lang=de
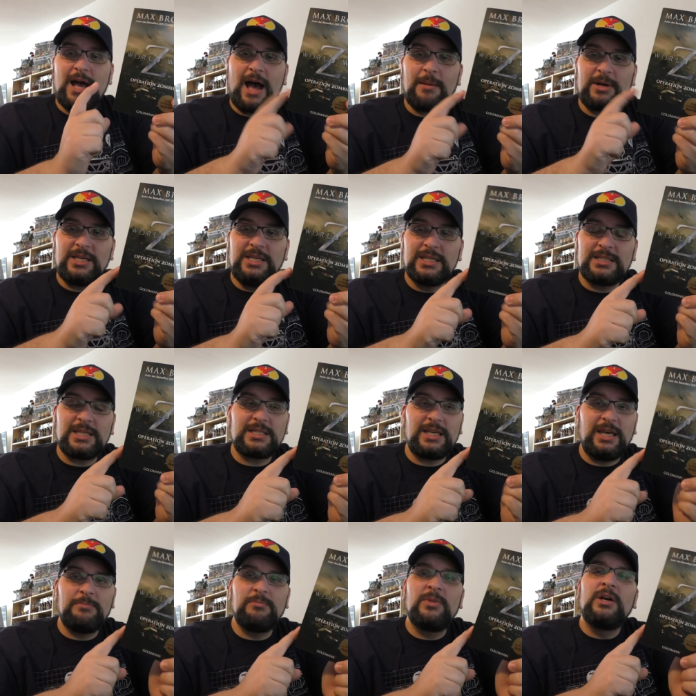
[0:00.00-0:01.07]
Aber hier ist
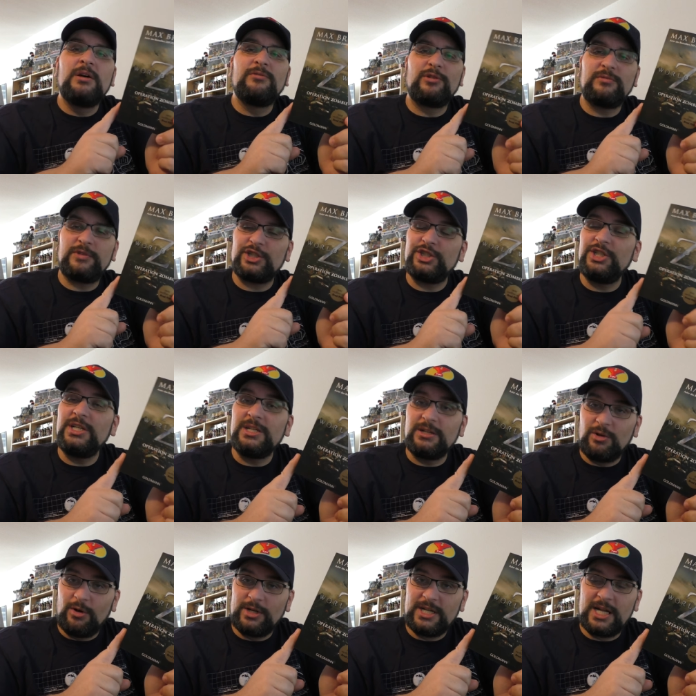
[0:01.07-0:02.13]
das eben von
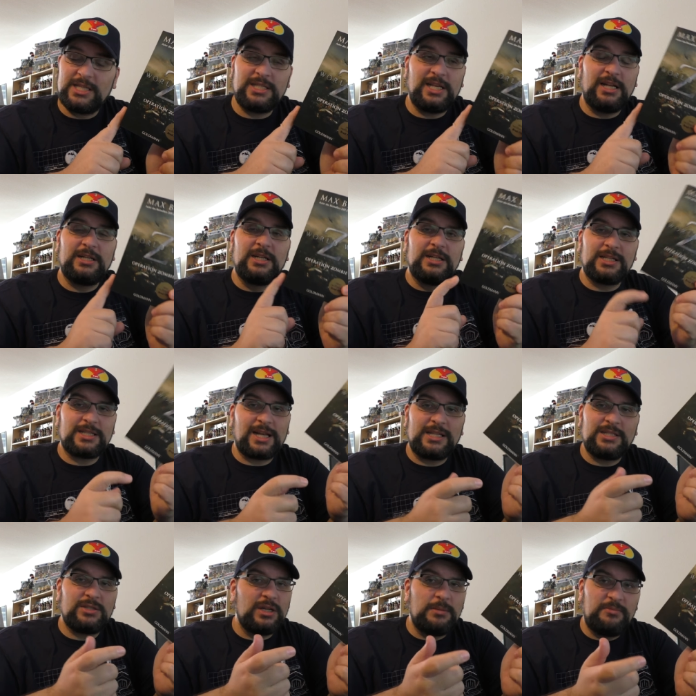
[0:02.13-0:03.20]
verschiedenen Leuten erzählt. Das
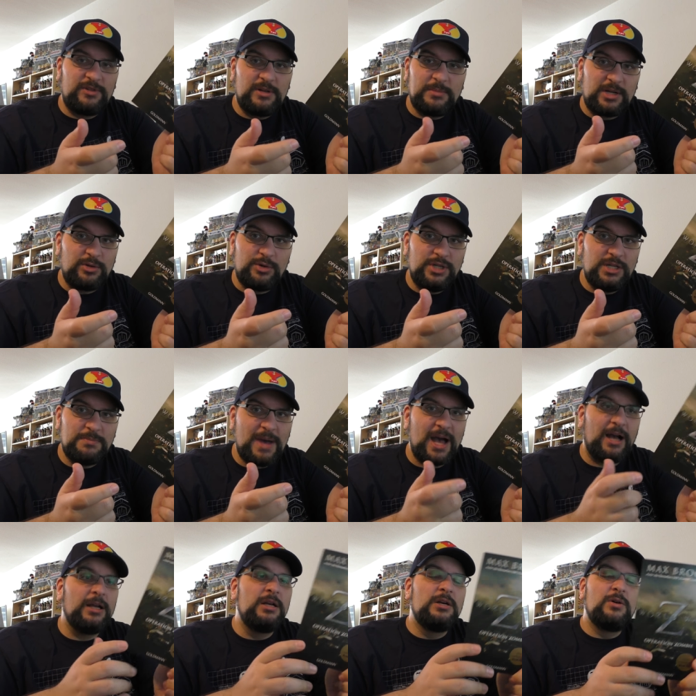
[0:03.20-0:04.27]
kannst du in einem Film natürlich nicht
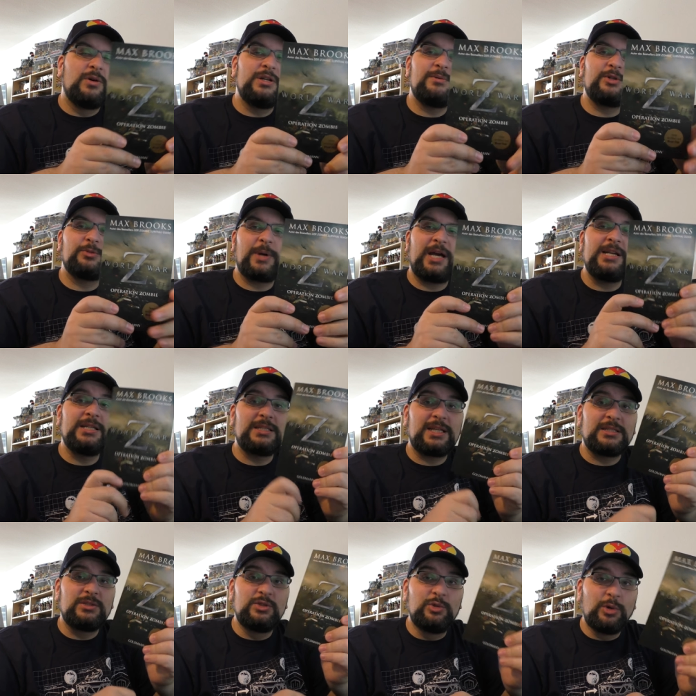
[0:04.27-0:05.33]
machen. Und dementsprechend ist
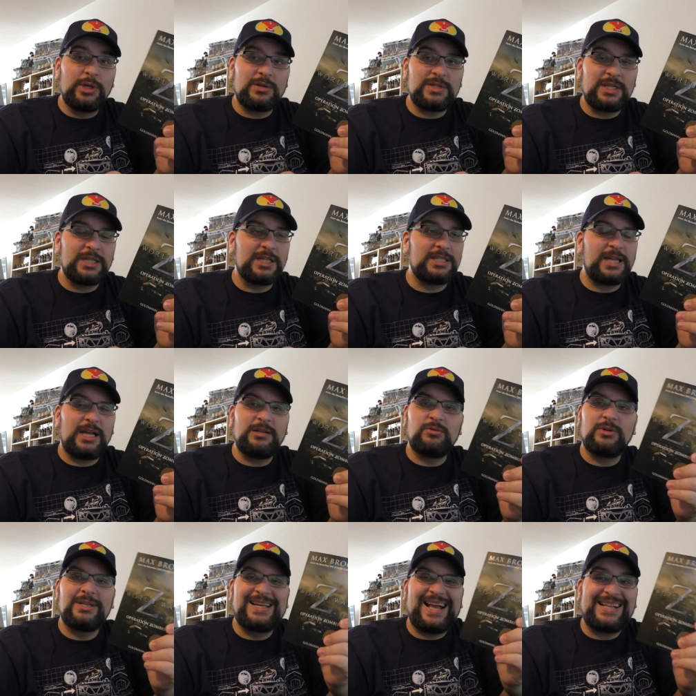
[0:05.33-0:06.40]
das durchaus
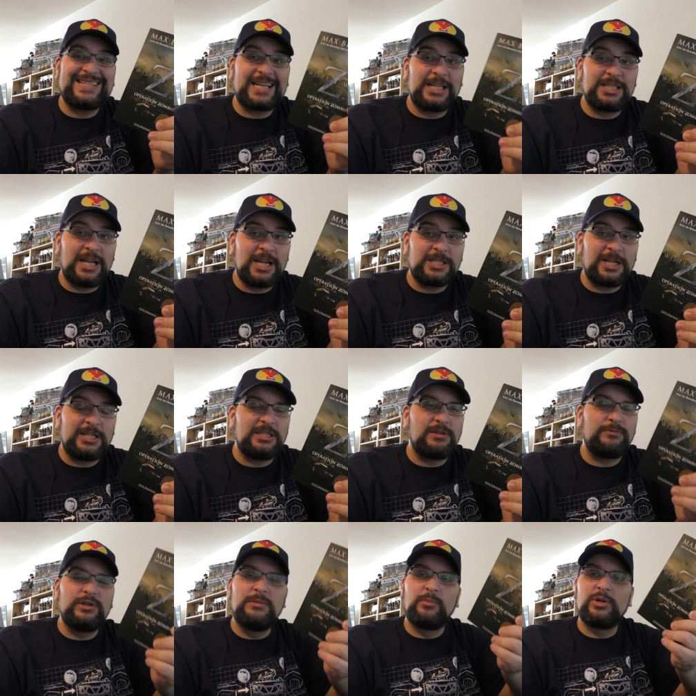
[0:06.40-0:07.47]
interessant und ganz, ganz anders als
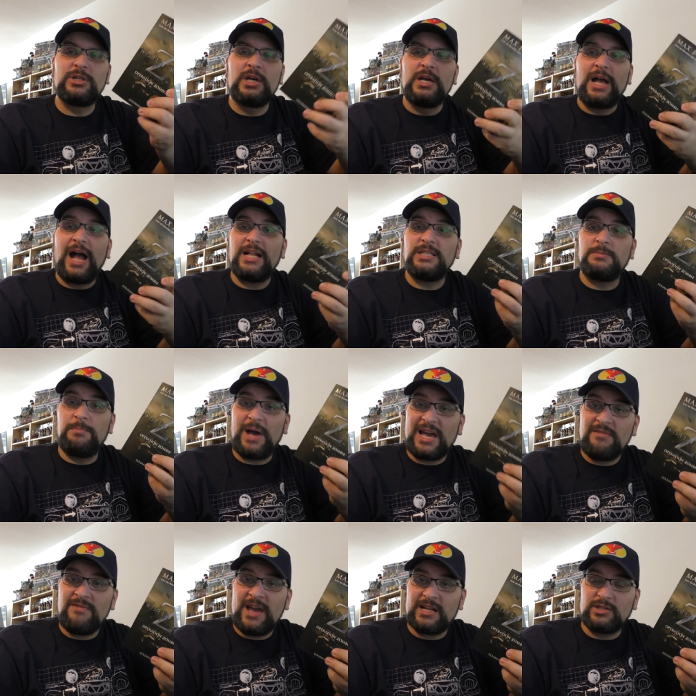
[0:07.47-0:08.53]
der Film und als
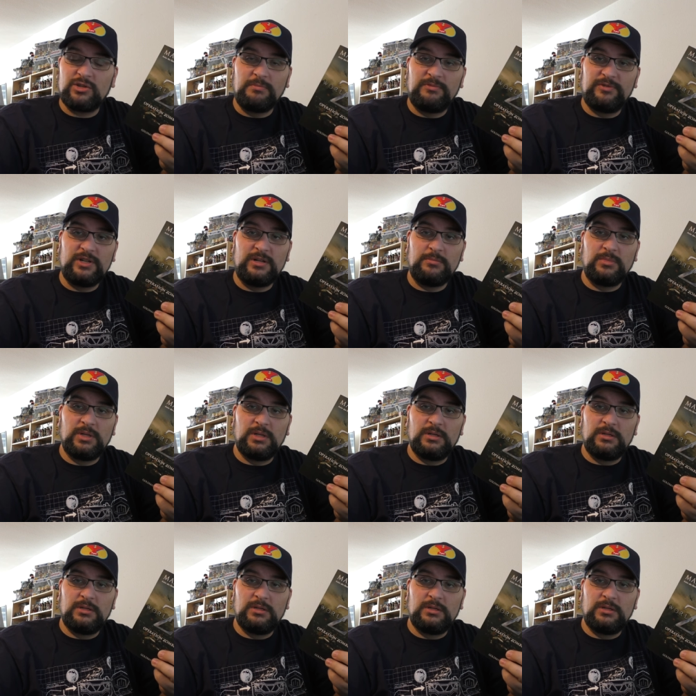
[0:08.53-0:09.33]
Beiwerk zum Film